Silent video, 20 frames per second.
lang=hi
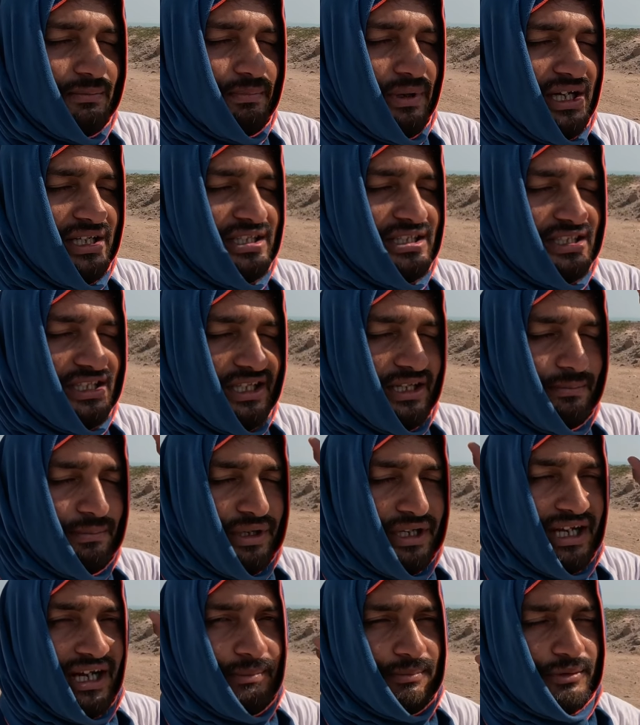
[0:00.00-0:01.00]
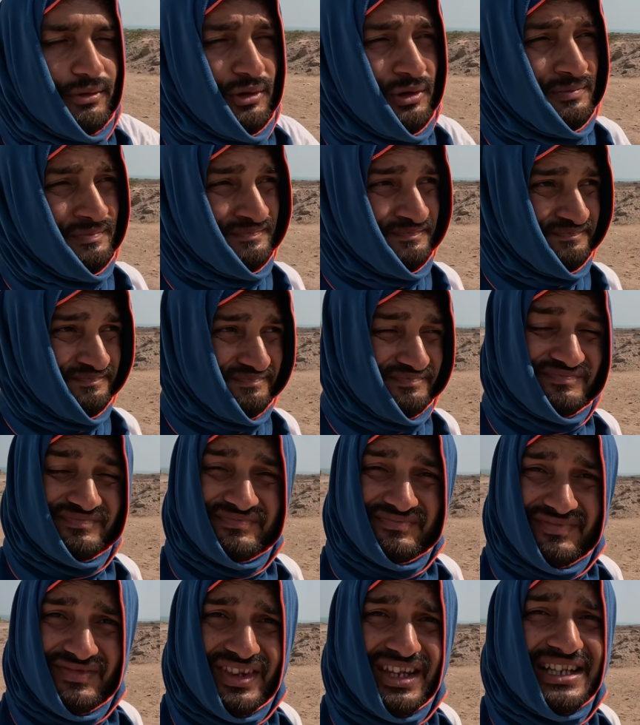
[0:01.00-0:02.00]
बार पानी से अपने आप को
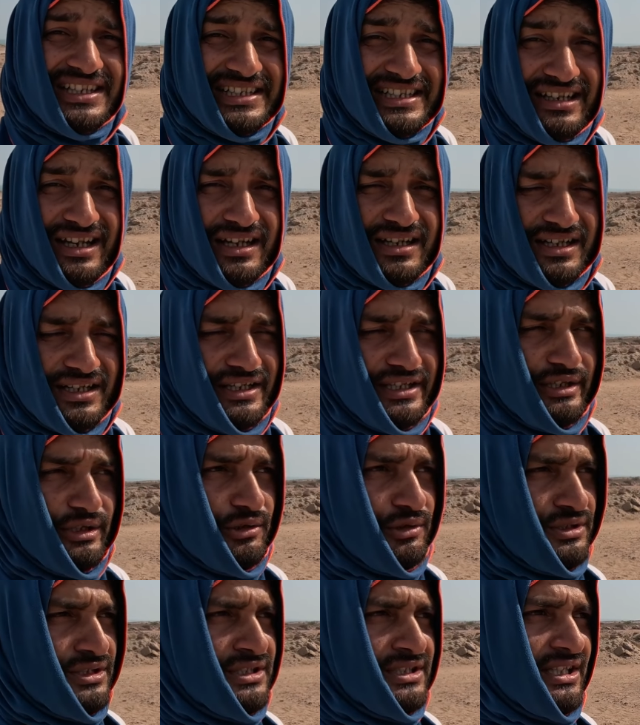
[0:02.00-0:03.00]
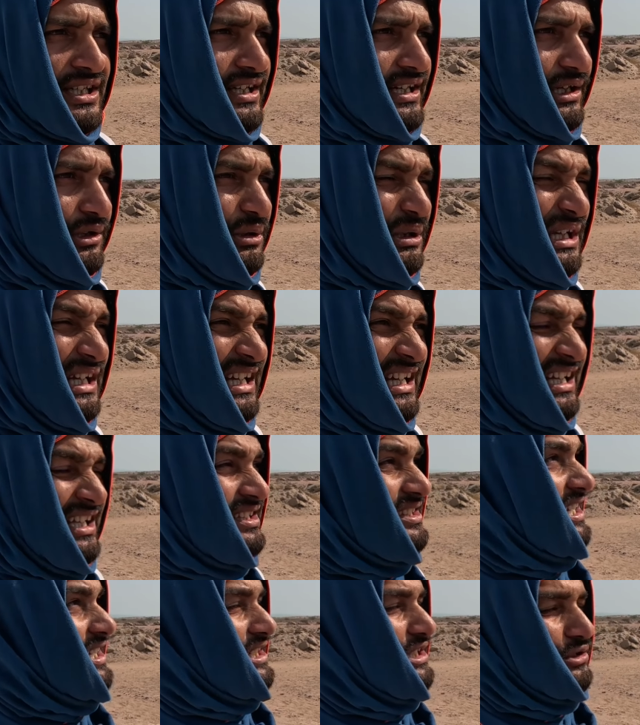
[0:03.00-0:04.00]
गीला करने की कोशिश कर रहा
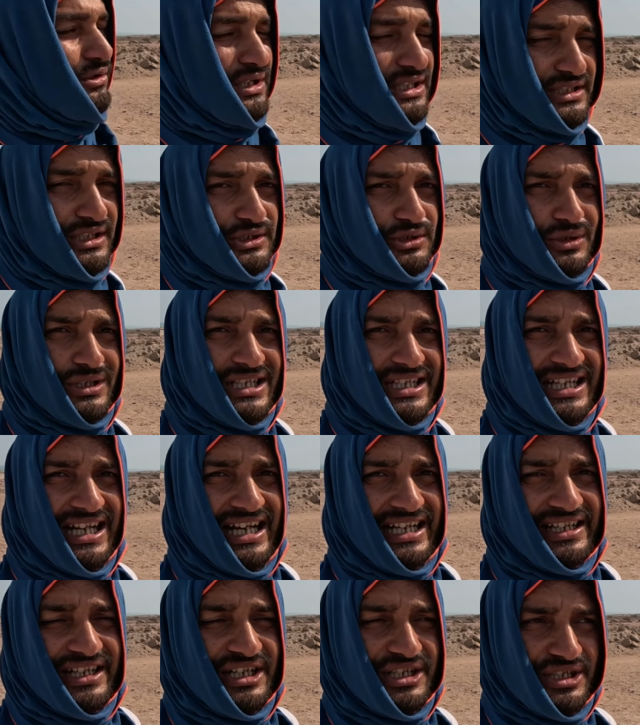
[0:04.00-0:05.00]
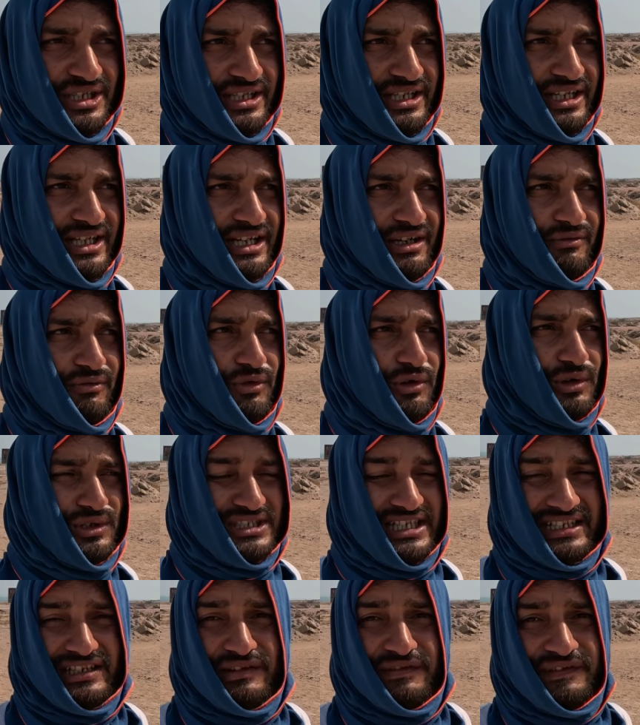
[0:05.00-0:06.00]
हूँ ताकि थोड़ा सा जो डिहाइड्रेशन है ना वो
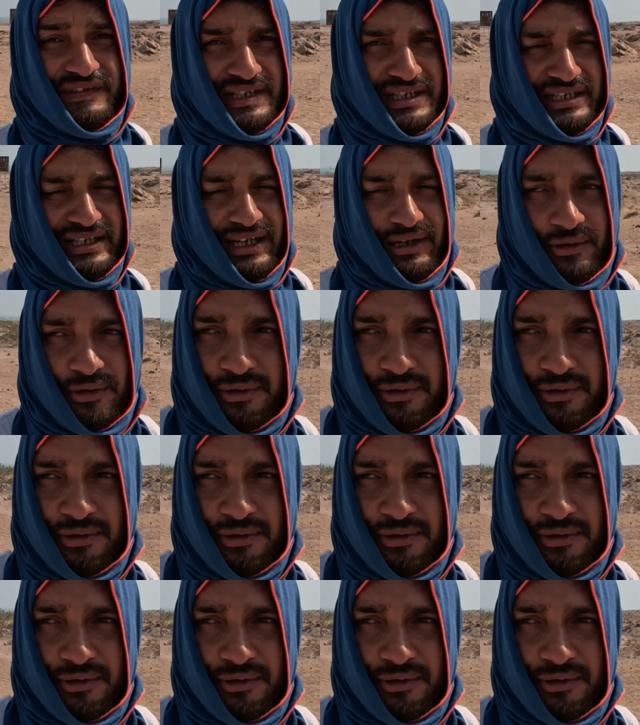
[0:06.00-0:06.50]
ज़्यादा फील ना